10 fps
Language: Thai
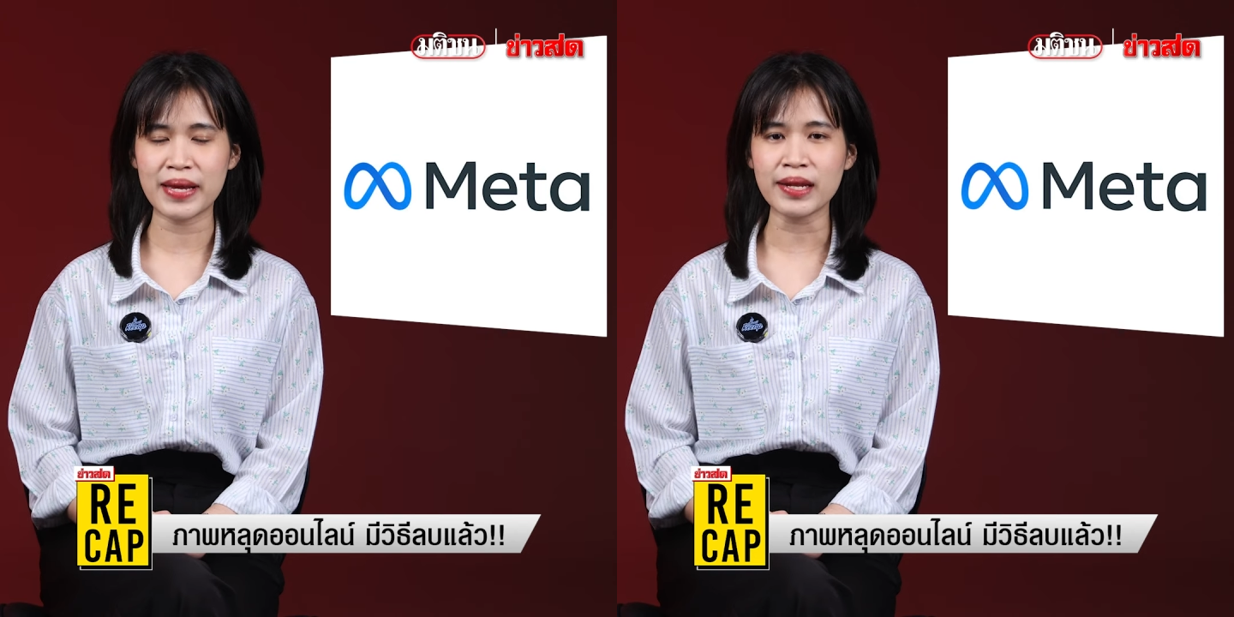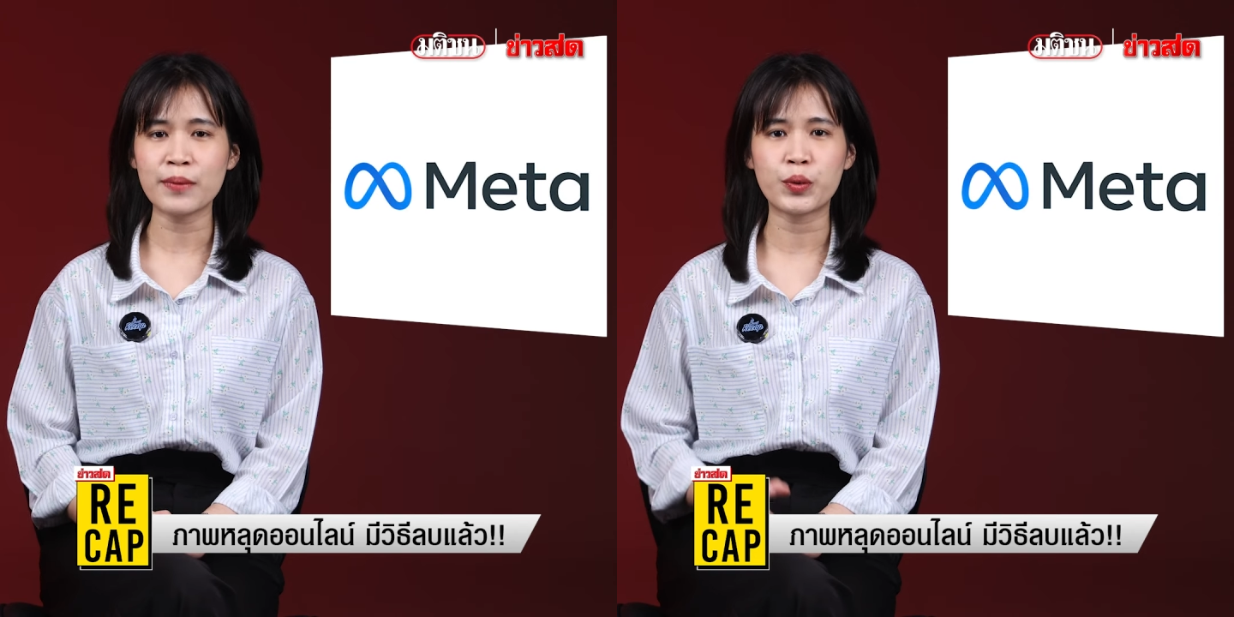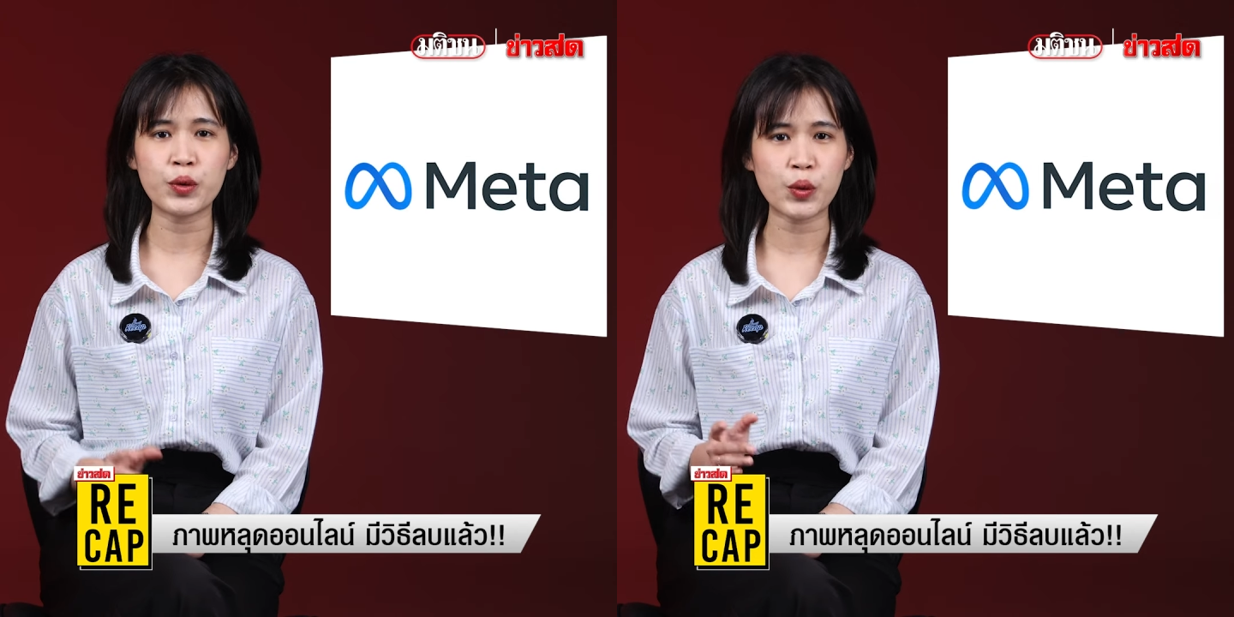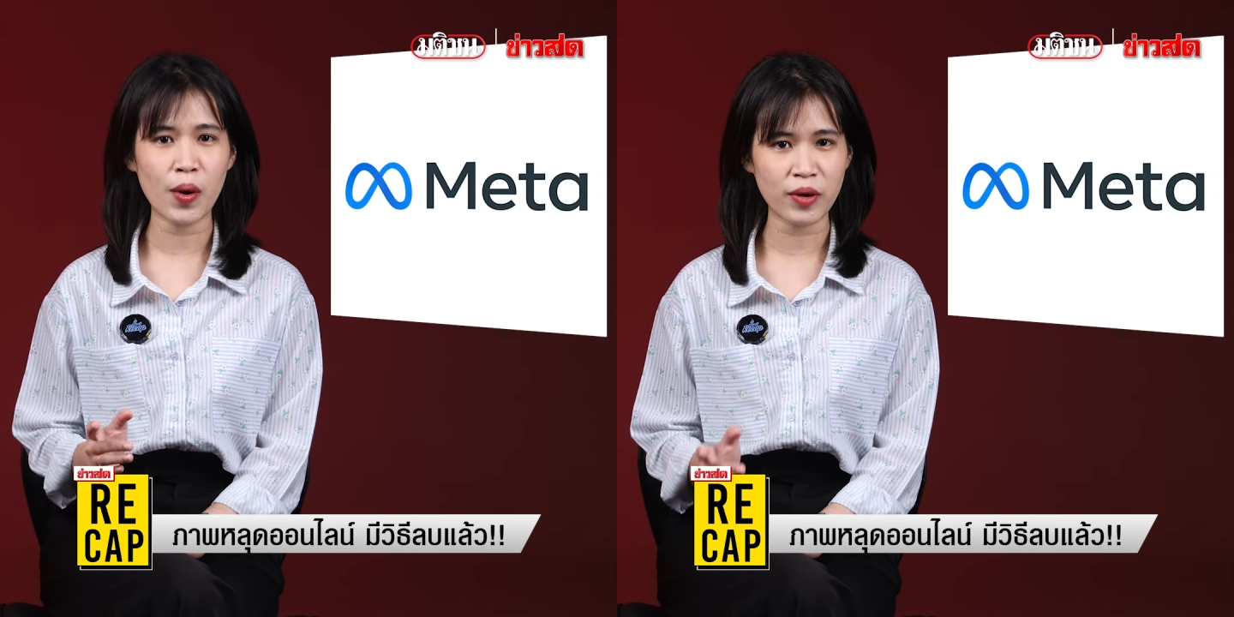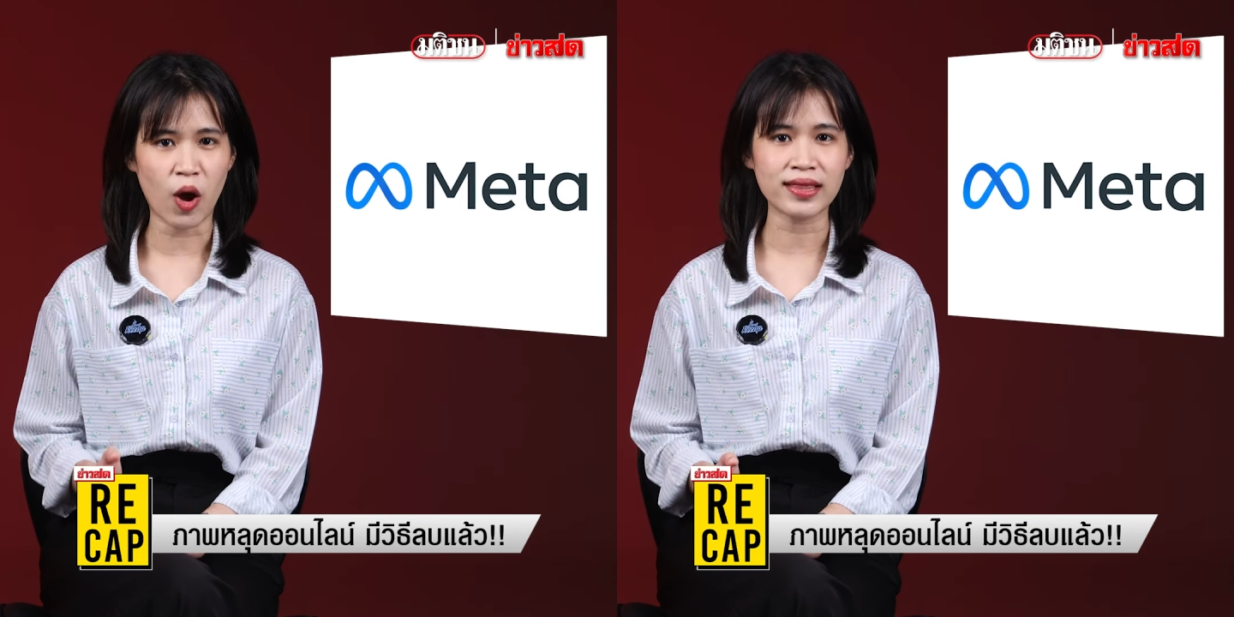มิตร ผู้ร่
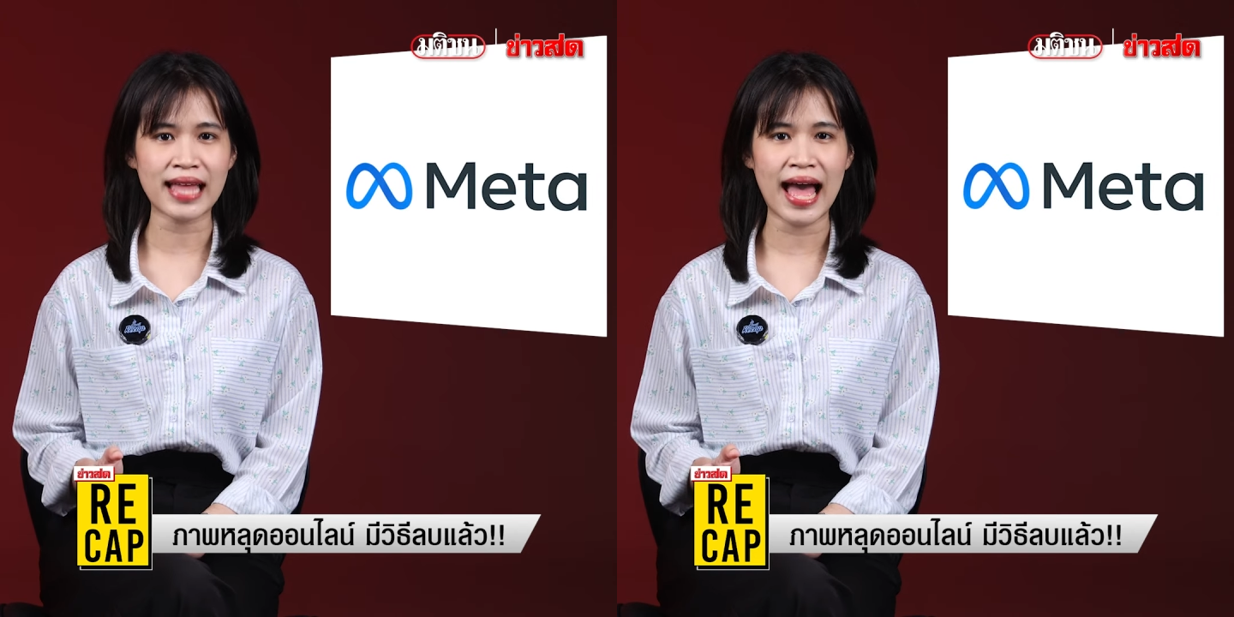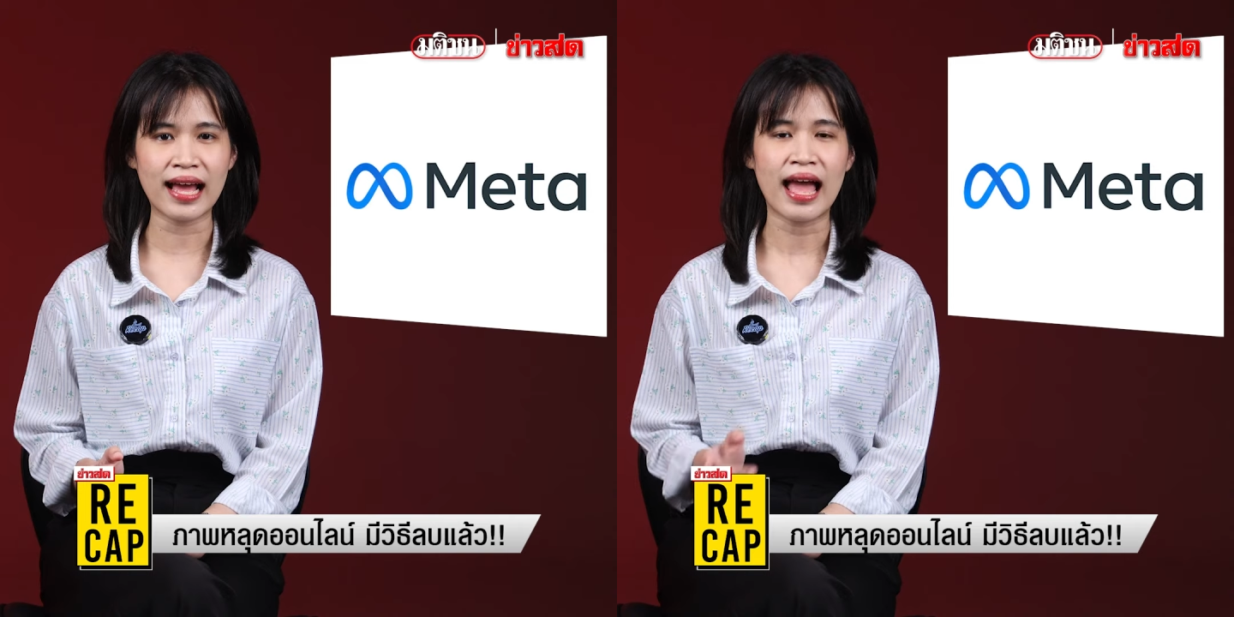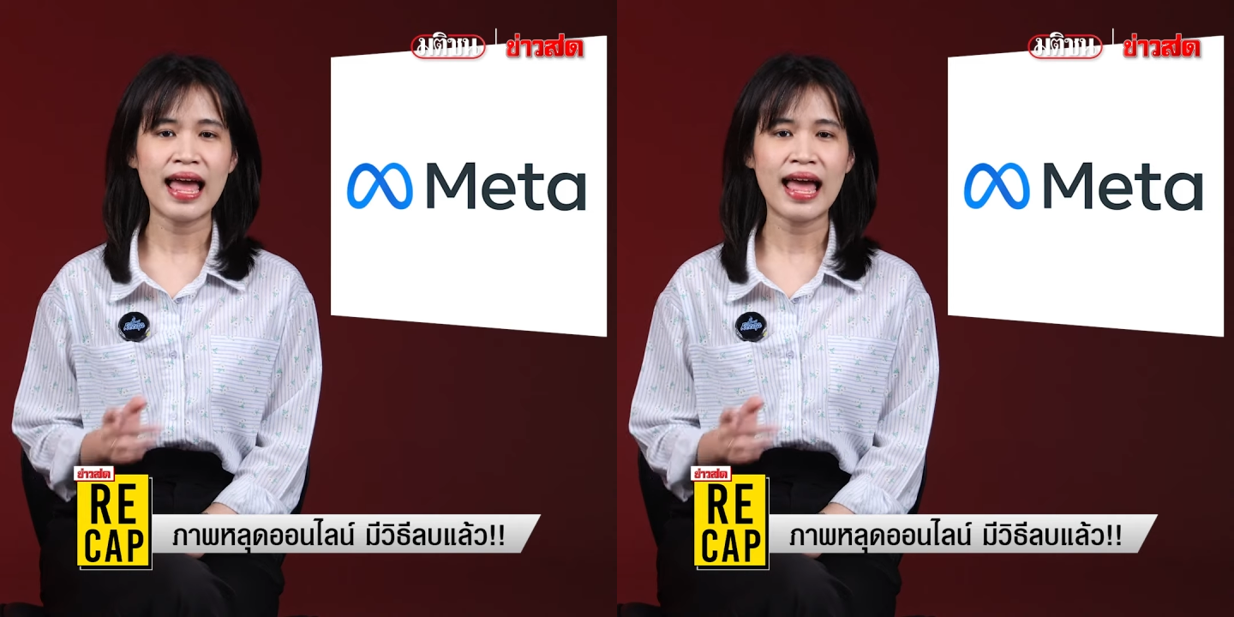วมก่อตั้ง